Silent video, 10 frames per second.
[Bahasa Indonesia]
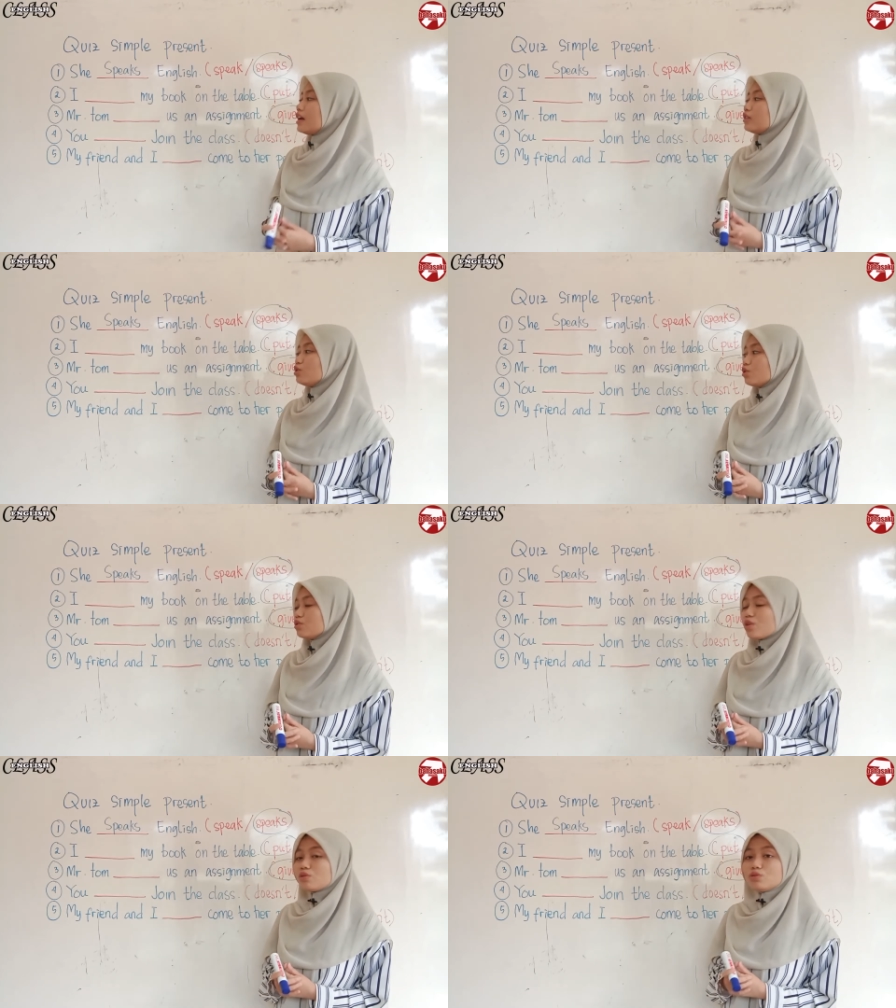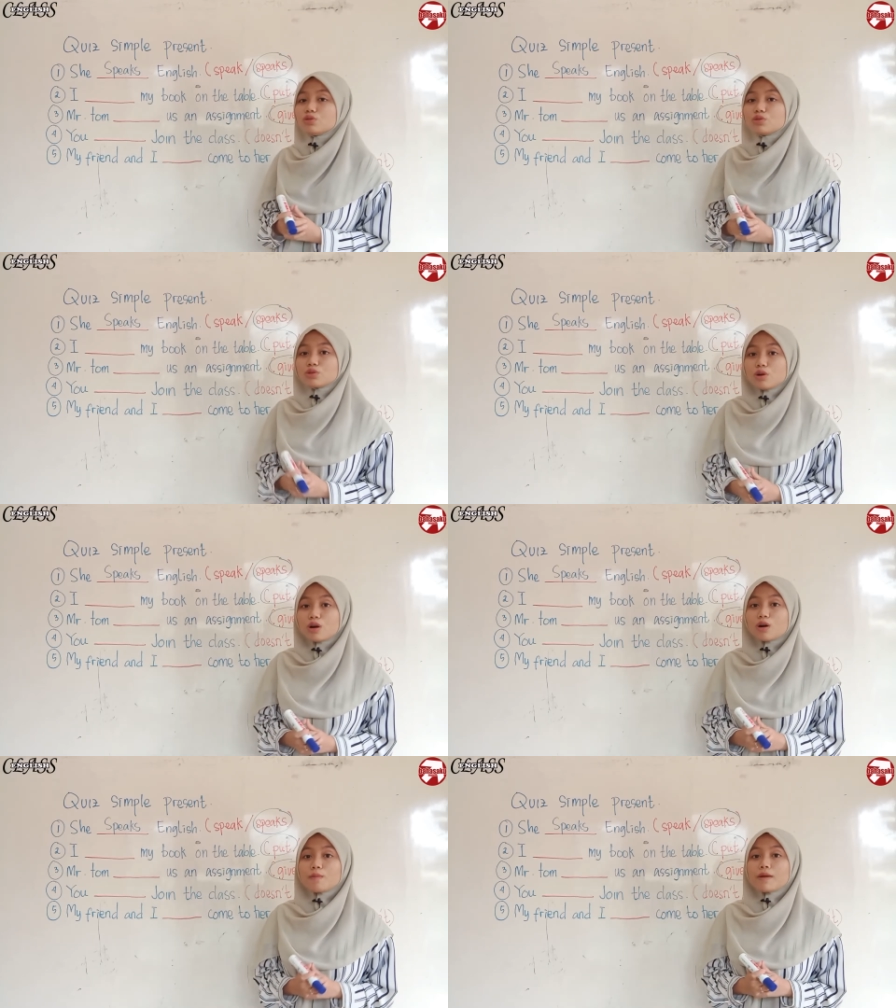yang cocok untuk
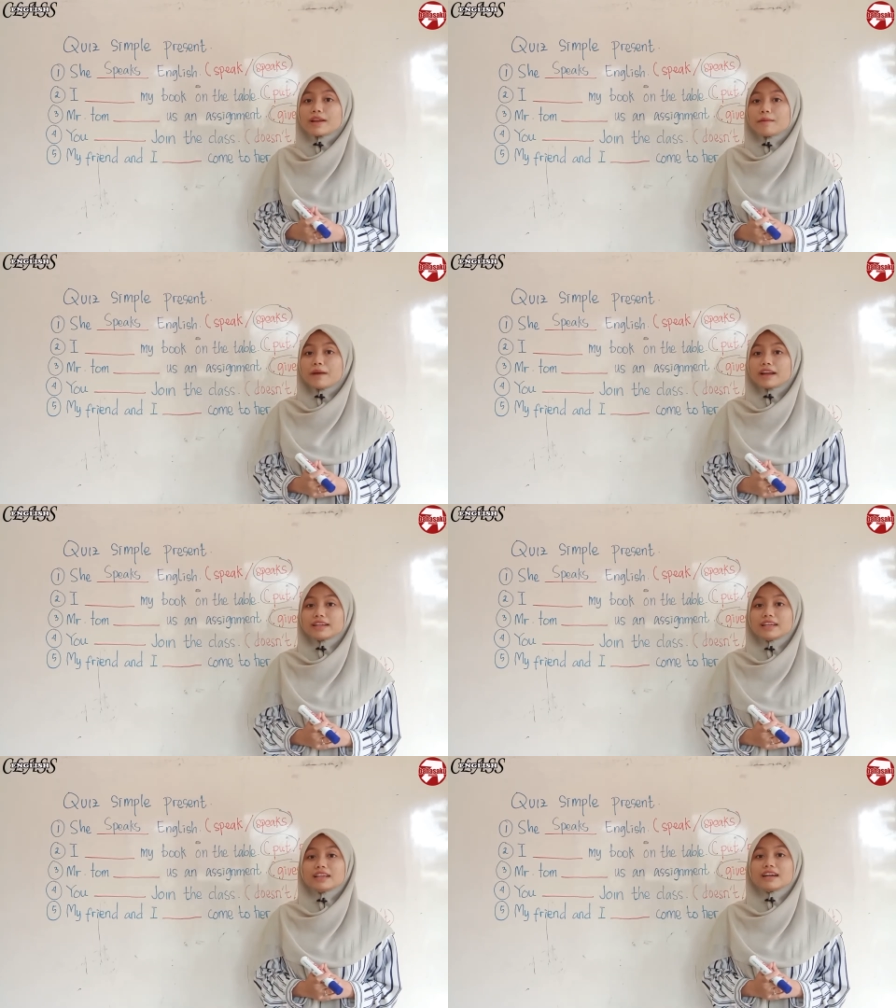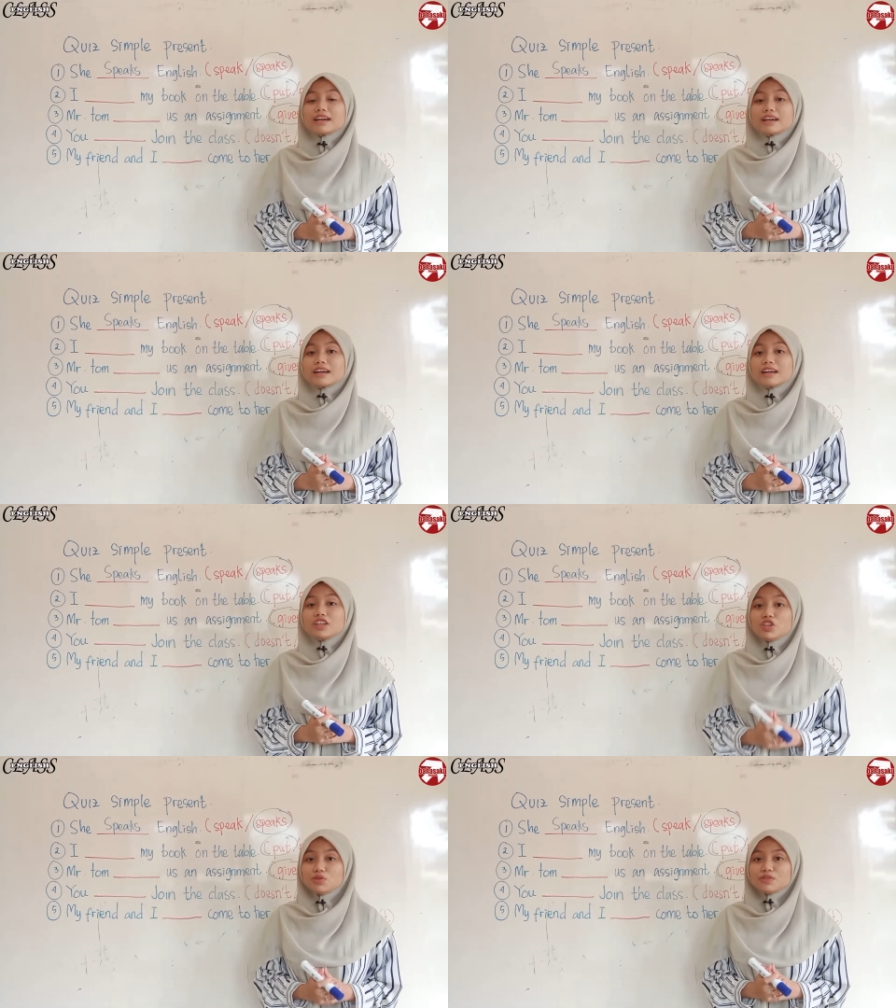menemani
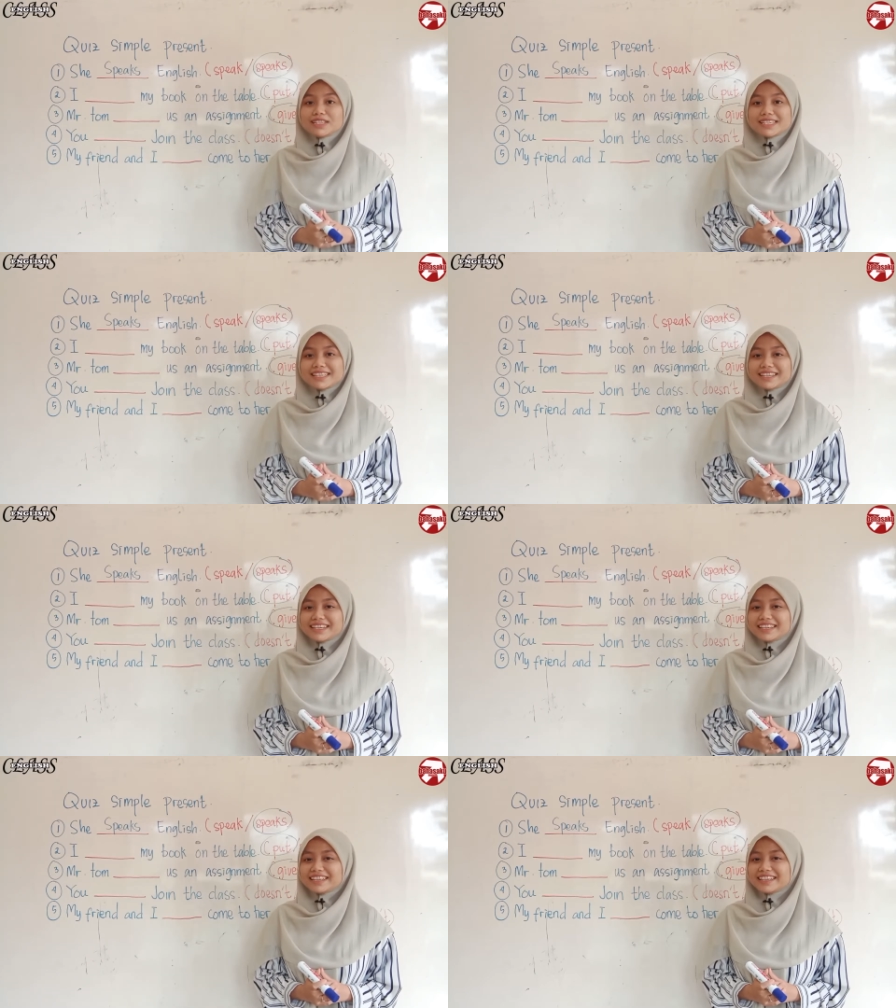you di sini?